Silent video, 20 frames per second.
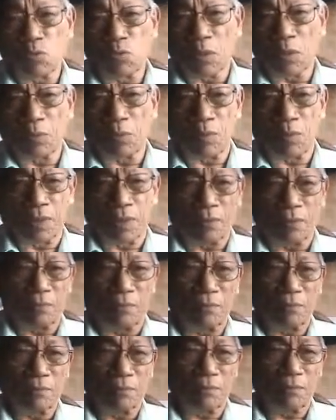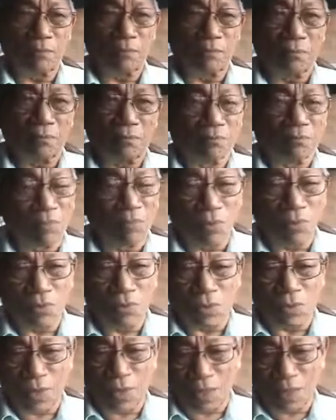Natuman man
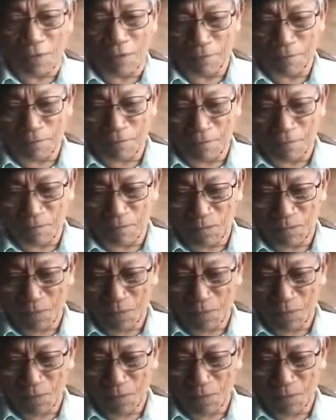mao nga